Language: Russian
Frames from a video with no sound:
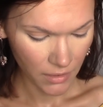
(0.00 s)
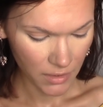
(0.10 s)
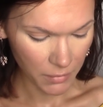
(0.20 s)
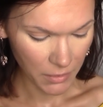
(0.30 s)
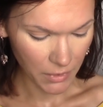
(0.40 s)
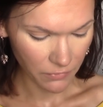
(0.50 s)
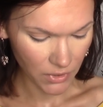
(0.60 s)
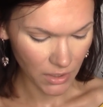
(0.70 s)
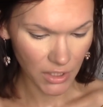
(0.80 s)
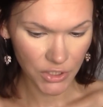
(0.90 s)
Например, вот
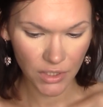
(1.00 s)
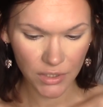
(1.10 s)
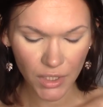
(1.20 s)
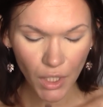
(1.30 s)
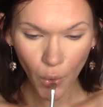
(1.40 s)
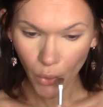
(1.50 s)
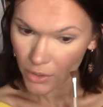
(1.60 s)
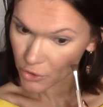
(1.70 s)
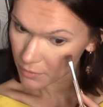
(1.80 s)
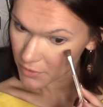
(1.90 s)
на каждый день, чтобы